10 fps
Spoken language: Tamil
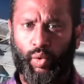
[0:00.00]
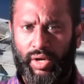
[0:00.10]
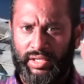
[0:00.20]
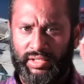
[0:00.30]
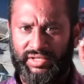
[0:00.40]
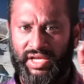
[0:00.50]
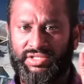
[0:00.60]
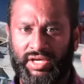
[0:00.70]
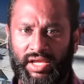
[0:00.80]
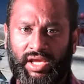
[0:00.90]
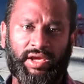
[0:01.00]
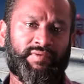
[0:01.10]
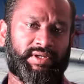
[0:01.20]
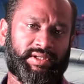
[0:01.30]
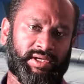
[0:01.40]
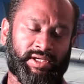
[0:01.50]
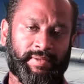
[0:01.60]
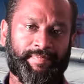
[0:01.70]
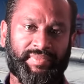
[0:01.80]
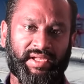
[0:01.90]
ஒரு எச்சரிக்கையும்
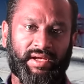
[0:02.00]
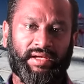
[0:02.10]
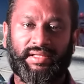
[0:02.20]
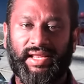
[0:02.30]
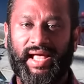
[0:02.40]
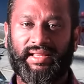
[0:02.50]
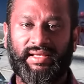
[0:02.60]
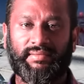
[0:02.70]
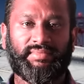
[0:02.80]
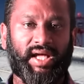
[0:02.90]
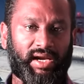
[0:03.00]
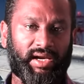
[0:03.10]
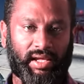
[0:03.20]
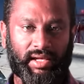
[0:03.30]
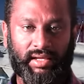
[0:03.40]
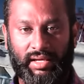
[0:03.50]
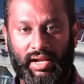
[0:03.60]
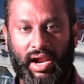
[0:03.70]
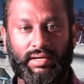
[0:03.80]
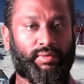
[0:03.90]
விடுத்திருக்கு இதெல்லாத்தையும் எல்லாத்தையும் தாண்டி
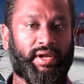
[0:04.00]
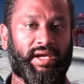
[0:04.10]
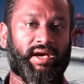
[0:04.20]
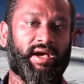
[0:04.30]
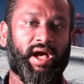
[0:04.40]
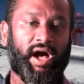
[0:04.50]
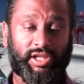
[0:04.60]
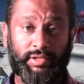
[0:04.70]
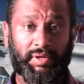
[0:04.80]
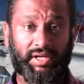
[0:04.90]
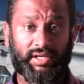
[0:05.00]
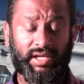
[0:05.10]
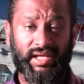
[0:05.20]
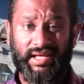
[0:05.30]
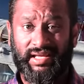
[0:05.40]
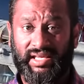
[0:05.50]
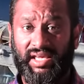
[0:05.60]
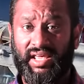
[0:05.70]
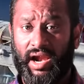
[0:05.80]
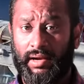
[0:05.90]
ஈரானுடைய அதிபருக்கு
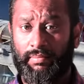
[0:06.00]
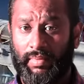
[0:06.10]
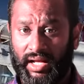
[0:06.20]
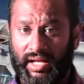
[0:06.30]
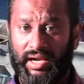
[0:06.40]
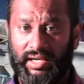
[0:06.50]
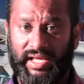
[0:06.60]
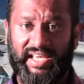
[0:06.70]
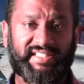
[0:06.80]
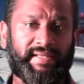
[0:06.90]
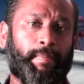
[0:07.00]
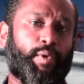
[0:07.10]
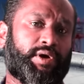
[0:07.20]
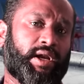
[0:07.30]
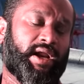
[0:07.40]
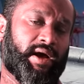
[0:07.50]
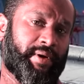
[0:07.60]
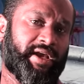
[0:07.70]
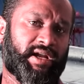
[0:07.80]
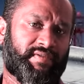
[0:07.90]
ஈரான் மக்கள்கிட்டயே சப்போர்ட் இல்லை
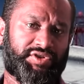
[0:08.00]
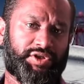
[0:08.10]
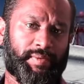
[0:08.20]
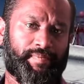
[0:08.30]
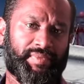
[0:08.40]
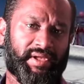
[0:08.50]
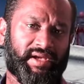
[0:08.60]
அப்படிங்கிற விஷயம்